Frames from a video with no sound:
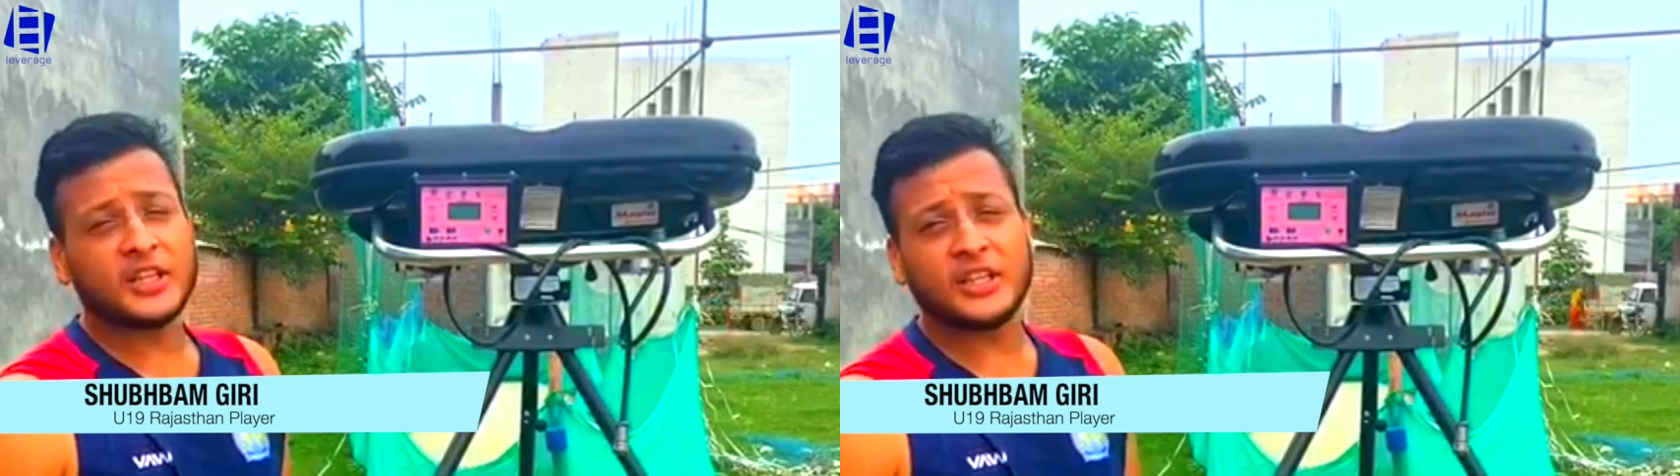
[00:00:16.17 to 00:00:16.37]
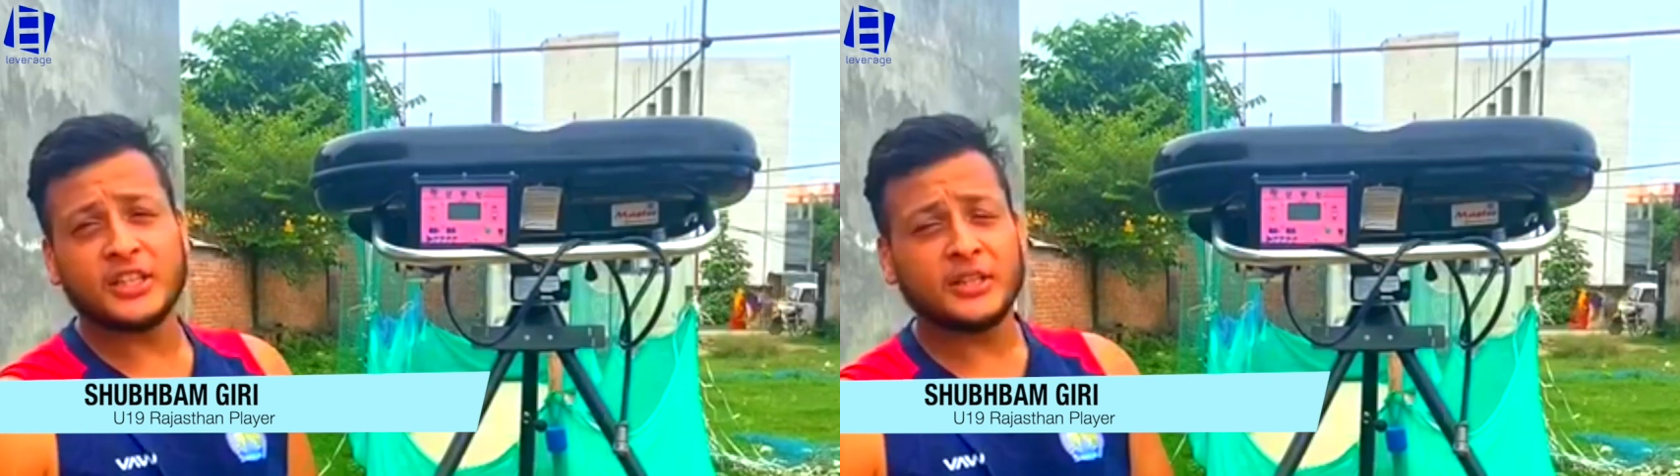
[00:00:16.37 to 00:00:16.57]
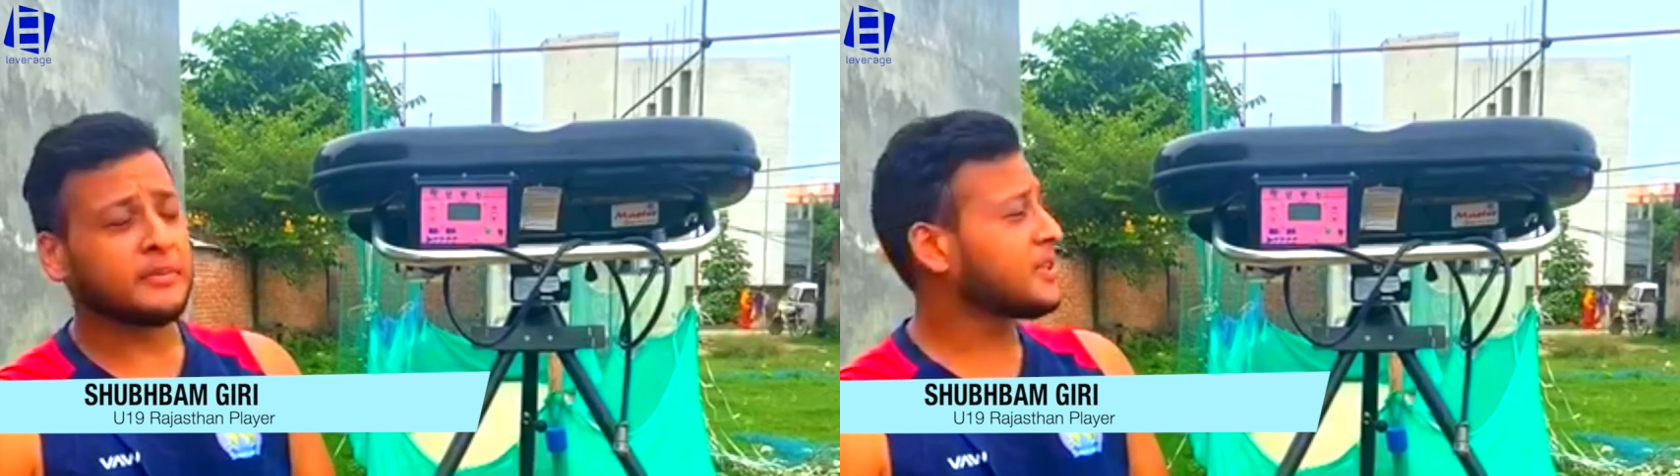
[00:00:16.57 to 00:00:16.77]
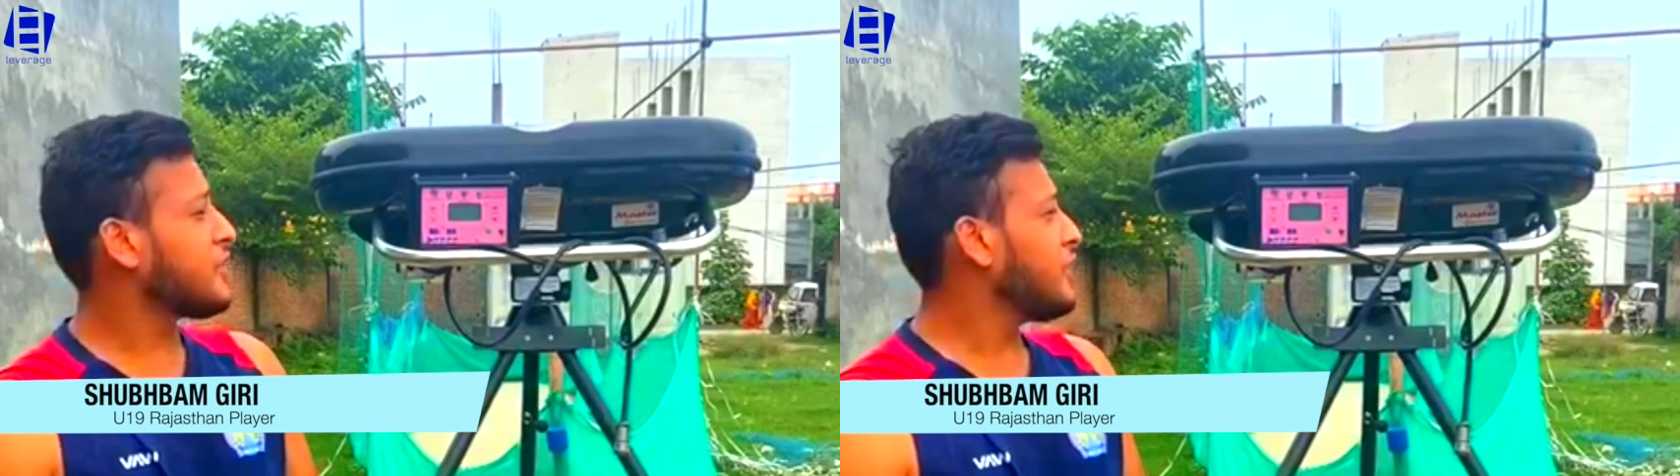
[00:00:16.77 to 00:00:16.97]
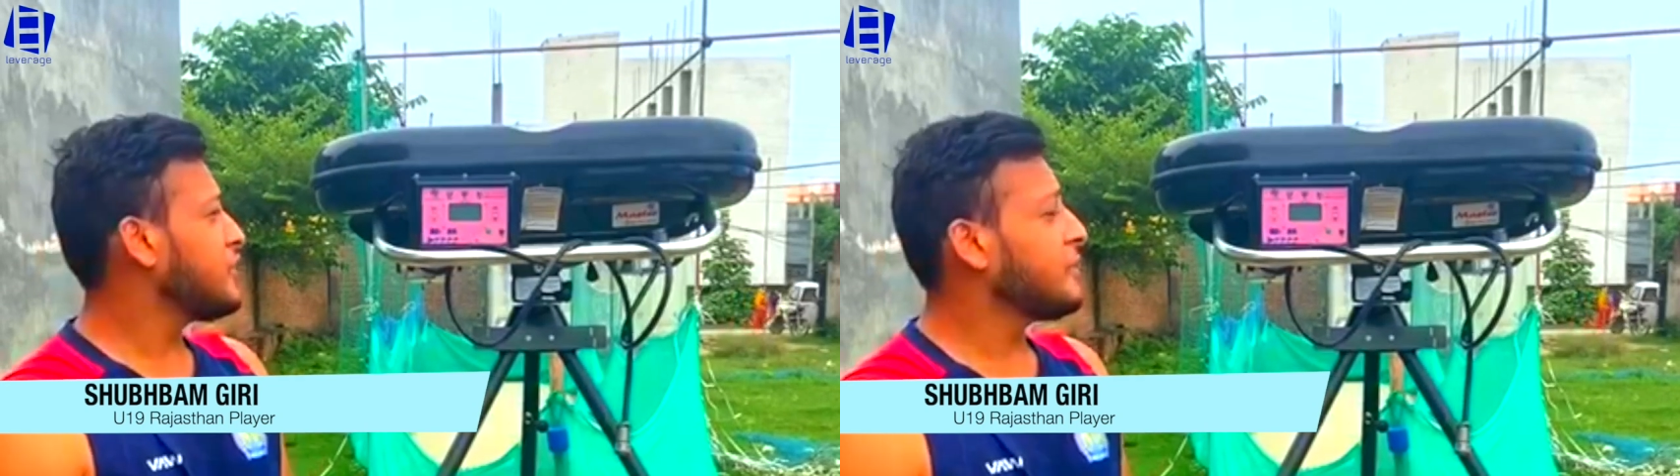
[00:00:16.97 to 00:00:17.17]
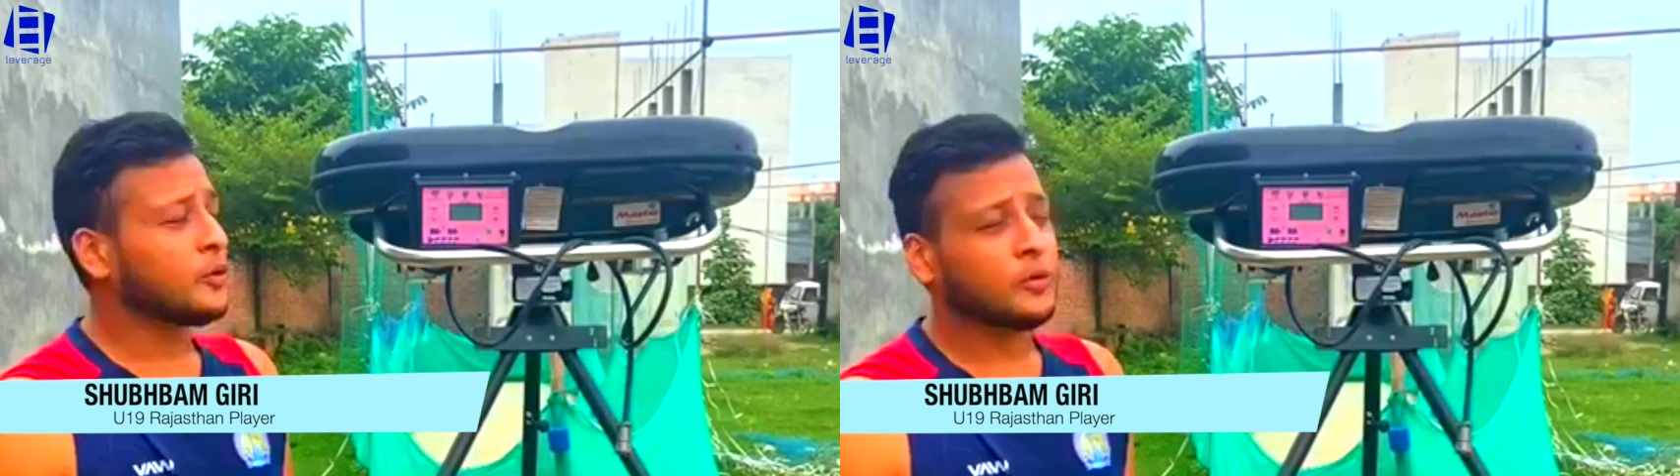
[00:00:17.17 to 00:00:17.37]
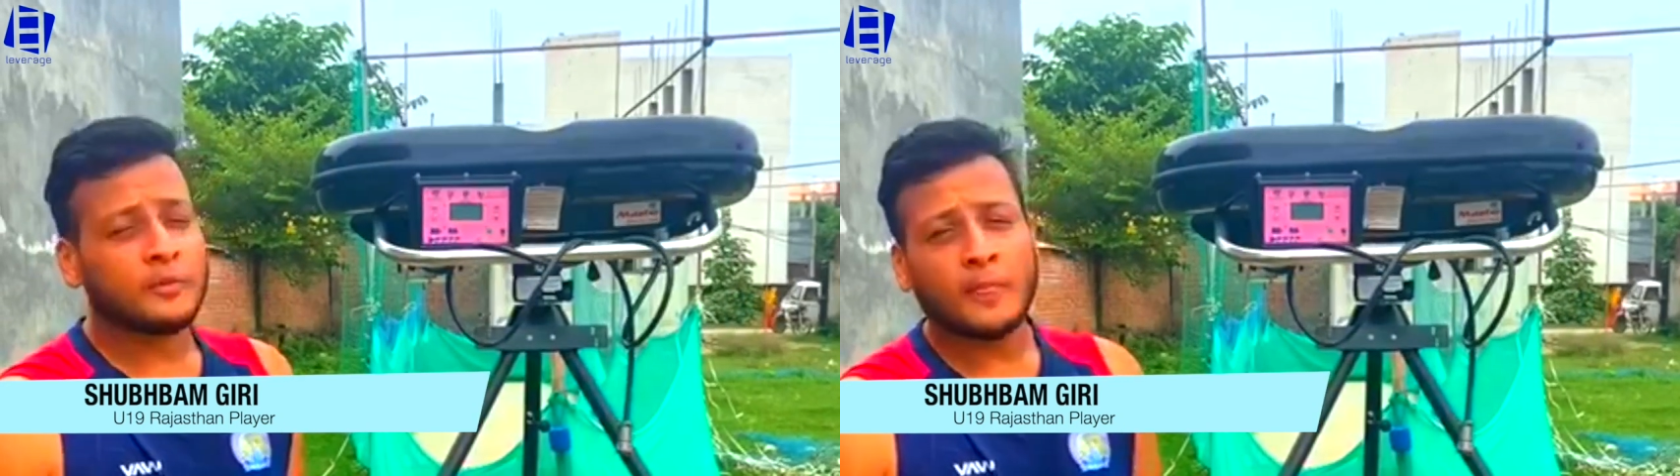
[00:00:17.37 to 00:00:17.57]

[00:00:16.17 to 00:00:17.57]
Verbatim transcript: खरीदी थी मास्टर डी जी प्रो